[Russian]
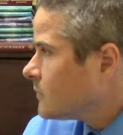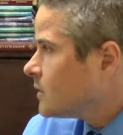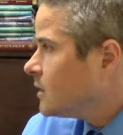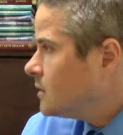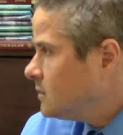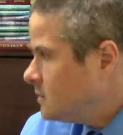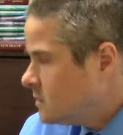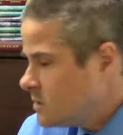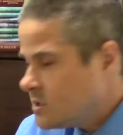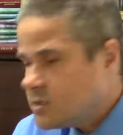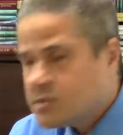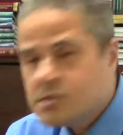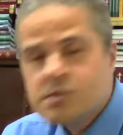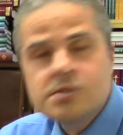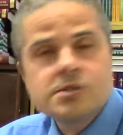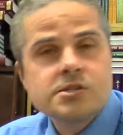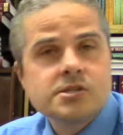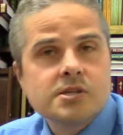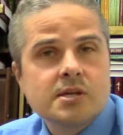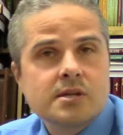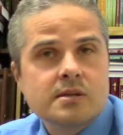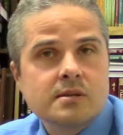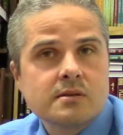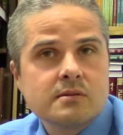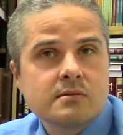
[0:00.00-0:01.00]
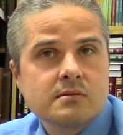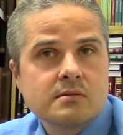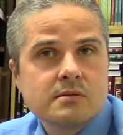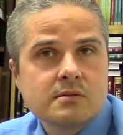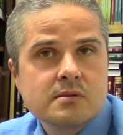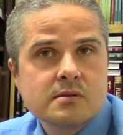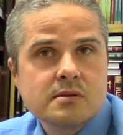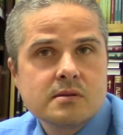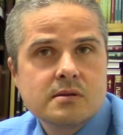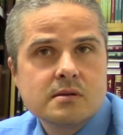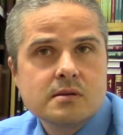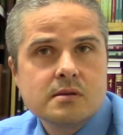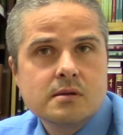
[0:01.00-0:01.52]
И детский сад.
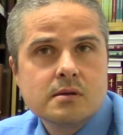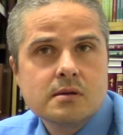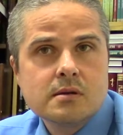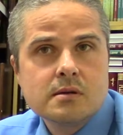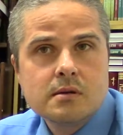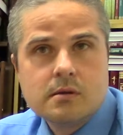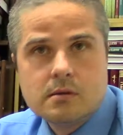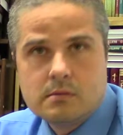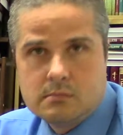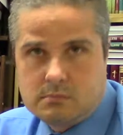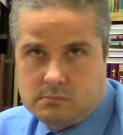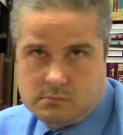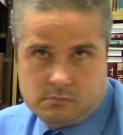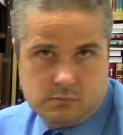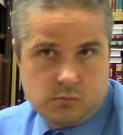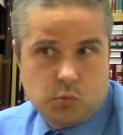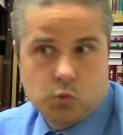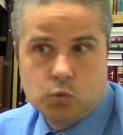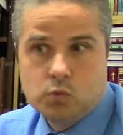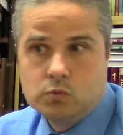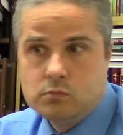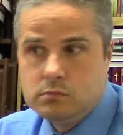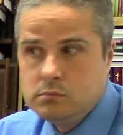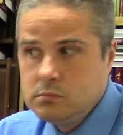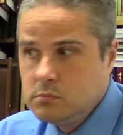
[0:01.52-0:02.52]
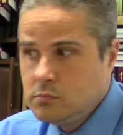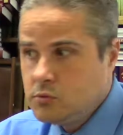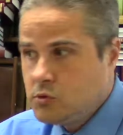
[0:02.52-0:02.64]
Ну,